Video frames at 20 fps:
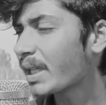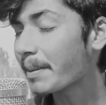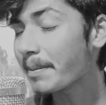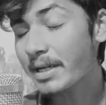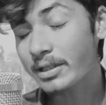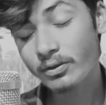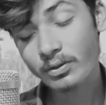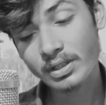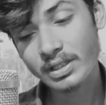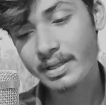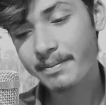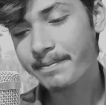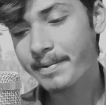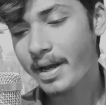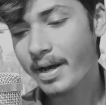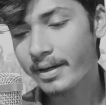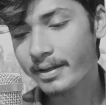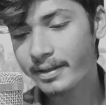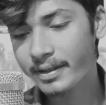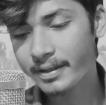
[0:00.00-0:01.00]
कि मैं तुझसे तो
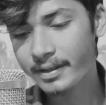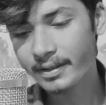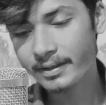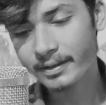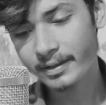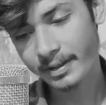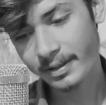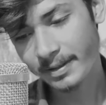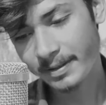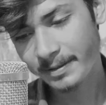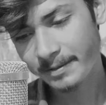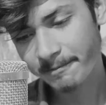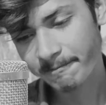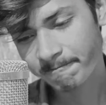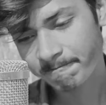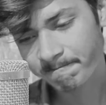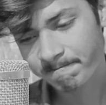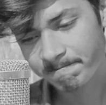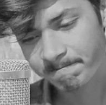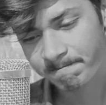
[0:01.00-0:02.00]
प्यार नहीं करती
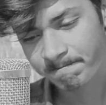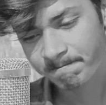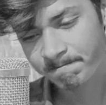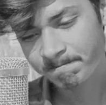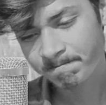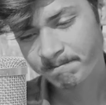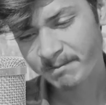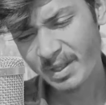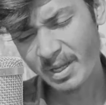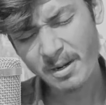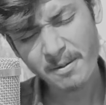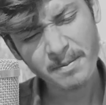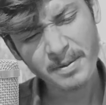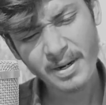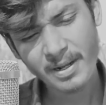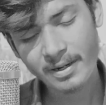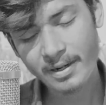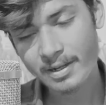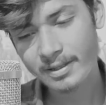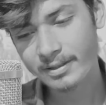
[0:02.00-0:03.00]

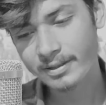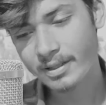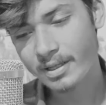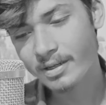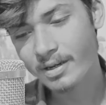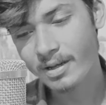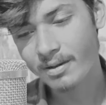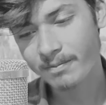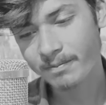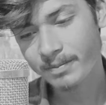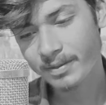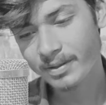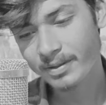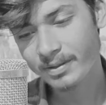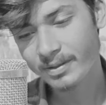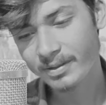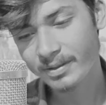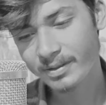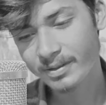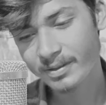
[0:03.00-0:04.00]
अपना रास्ता नाप
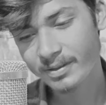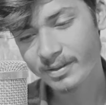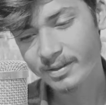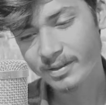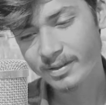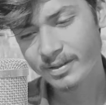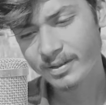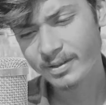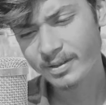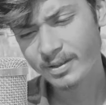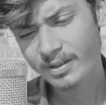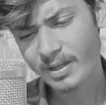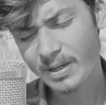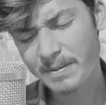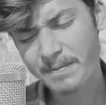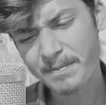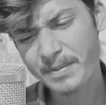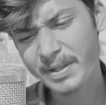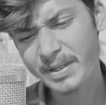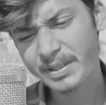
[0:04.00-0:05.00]

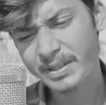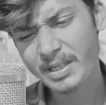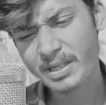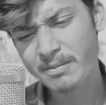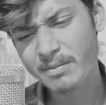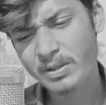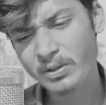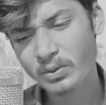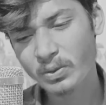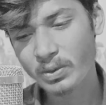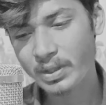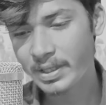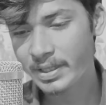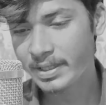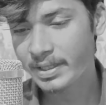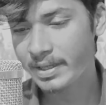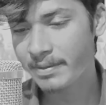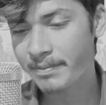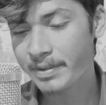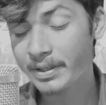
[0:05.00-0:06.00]
अब मेरे दिल में तू
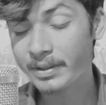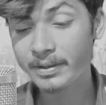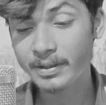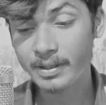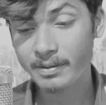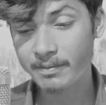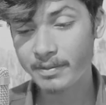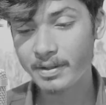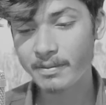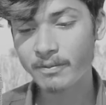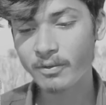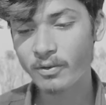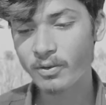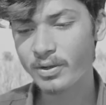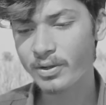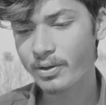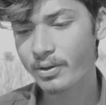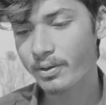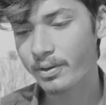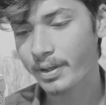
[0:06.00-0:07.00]
नहीं है मेरे दिल में अब
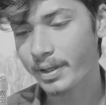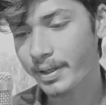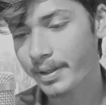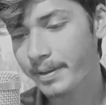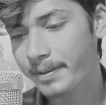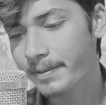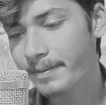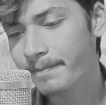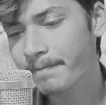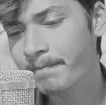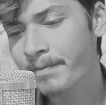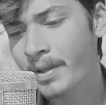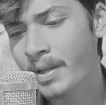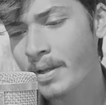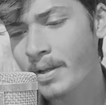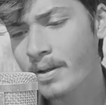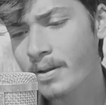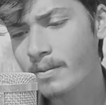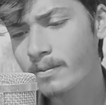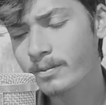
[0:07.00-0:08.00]
कोई और
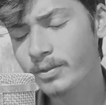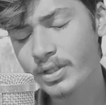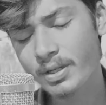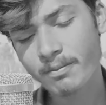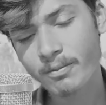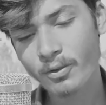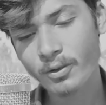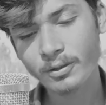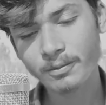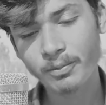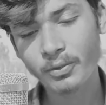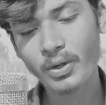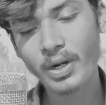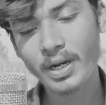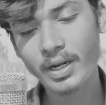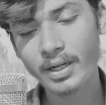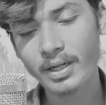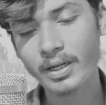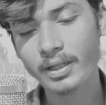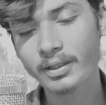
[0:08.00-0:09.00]
है मुझे बहुत
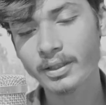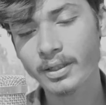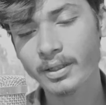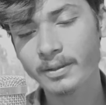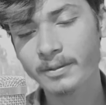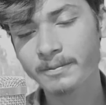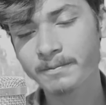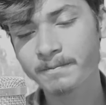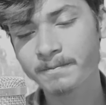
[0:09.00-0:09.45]
बुरा लगा था